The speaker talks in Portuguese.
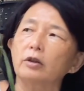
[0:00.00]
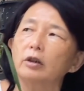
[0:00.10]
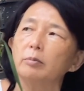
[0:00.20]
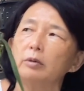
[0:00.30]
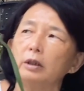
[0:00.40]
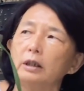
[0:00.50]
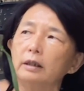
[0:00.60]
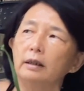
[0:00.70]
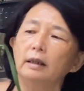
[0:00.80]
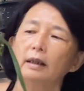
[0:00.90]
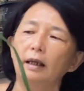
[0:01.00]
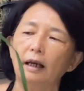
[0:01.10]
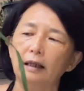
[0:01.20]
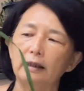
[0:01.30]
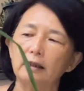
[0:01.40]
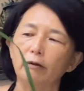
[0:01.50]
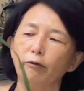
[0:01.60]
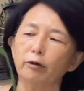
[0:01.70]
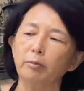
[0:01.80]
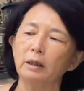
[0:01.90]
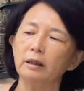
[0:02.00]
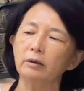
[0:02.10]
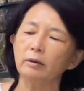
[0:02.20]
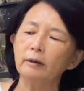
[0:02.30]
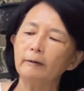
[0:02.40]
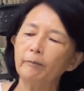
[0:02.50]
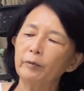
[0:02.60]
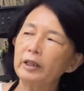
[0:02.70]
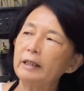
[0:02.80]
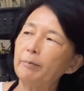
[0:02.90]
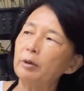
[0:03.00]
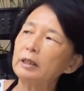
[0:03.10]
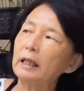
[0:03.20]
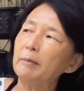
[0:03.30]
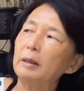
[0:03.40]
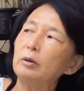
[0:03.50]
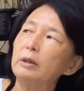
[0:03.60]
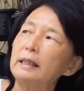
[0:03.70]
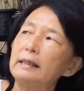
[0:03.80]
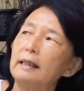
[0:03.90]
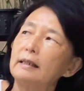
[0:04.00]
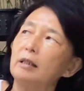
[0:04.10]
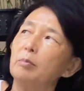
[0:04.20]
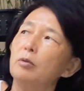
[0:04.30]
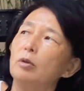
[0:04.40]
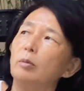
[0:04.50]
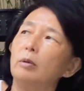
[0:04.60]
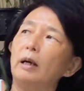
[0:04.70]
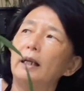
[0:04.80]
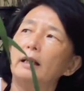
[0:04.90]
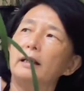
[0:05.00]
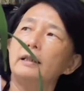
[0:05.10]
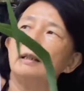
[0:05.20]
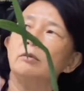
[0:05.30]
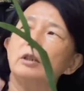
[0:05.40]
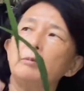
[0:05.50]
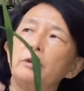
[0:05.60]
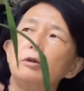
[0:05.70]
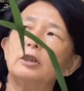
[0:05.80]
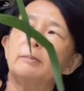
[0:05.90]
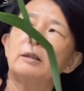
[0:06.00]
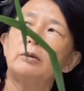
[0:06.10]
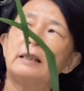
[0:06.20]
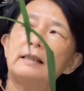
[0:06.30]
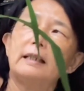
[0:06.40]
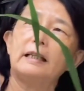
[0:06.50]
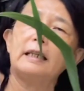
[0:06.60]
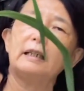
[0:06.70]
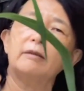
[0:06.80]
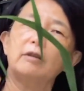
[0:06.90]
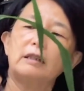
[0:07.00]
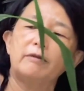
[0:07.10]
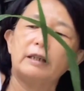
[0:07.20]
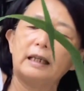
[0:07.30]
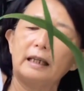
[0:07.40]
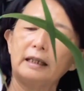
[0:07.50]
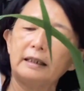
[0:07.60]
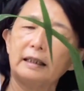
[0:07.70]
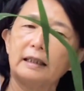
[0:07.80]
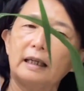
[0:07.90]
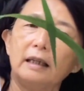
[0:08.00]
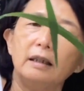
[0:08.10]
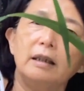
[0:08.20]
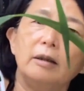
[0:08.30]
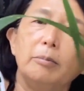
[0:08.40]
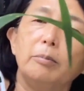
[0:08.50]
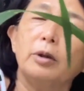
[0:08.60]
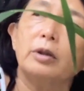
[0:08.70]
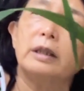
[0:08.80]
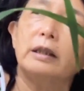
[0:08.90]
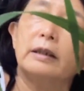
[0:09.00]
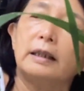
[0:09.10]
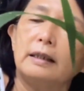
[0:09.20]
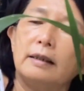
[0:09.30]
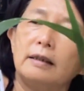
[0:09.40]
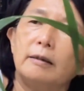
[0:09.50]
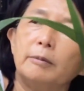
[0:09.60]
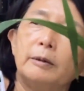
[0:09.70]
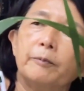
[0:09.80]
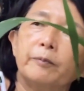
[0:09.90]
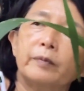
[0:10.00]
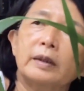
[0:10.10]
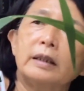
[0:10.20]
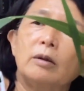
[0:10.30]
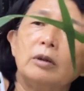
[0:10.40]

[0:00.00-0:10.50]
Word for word: só que bonita. Ela está se formando e depois que ela amadurecer esse bulbo, ela ainda não terminou de amadurecer, né? Que você vê que ela ainda tá brotando aqui em cima. Então,